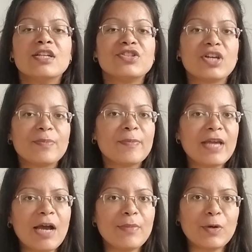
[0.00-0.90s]
जब भी
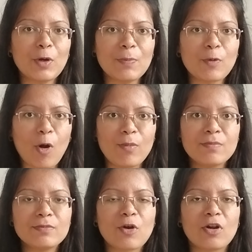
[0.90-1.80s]
हमें कोई
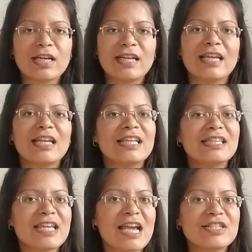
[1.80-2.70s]
प्रॉब्लम सॉल्व करने के लिए
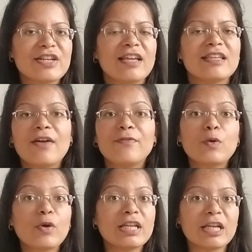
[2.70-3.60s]
दिया जाए या फिर
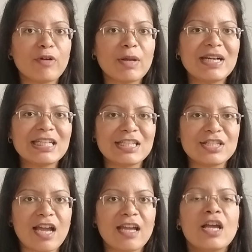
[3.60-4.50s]
कोई रिक्वायरमेंट दी
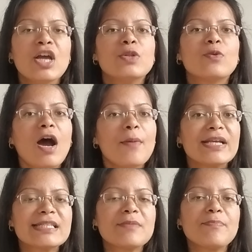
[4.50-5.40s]
जाए तो
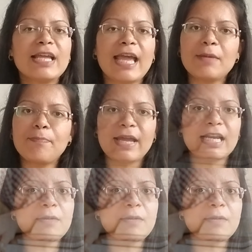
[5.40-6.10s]
हमें सिंपली एक पेन